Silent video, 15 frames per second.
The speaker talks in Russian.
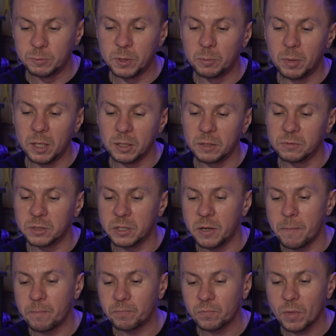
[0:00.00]

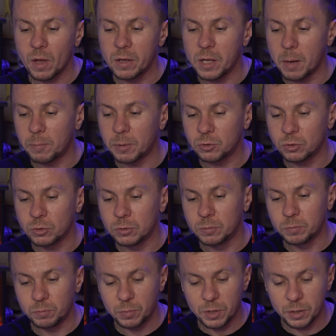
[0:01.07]
сбербанковская. Я
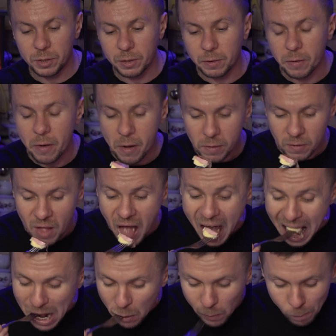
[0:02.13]
пошел пере
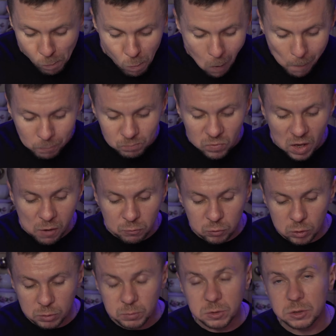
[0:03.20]

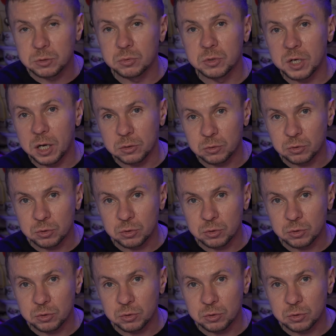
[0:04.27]
оформить эту карту,